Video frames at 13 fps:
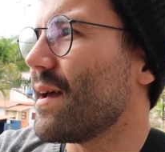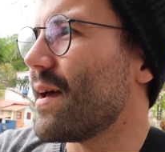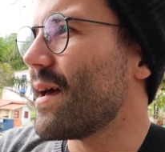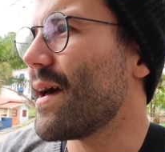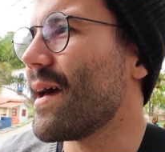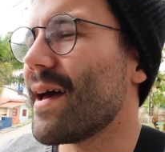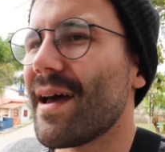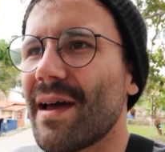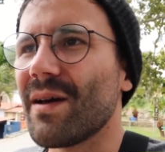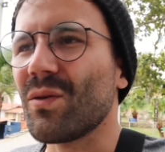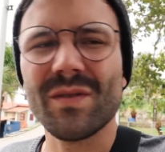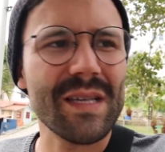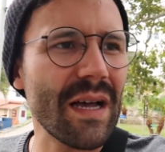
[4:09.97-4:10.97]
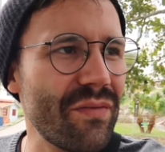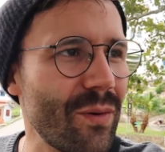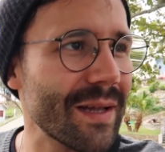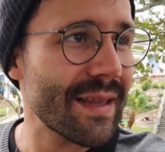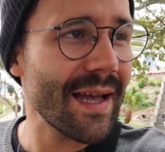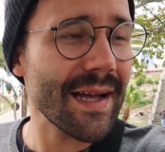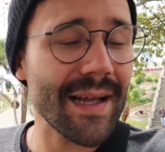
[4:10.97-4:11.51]
é, usavam
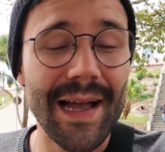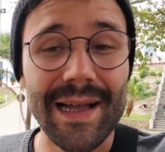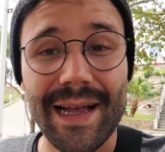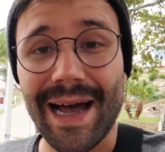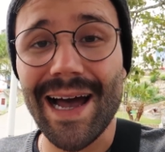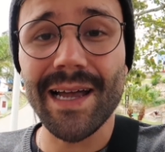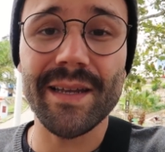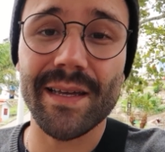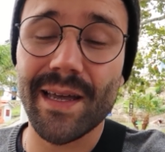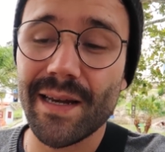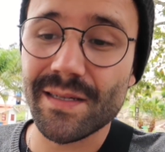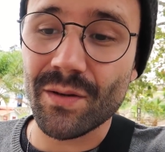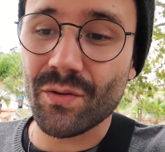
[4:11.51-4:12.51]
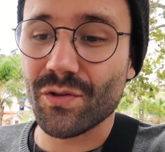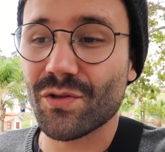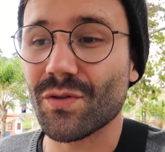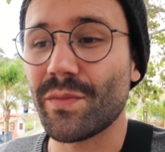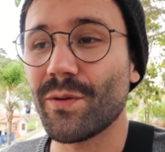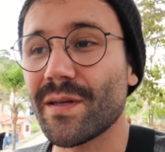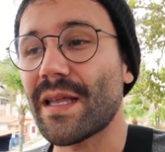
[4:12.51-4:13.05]
até a, a, carne que eles não consumiam,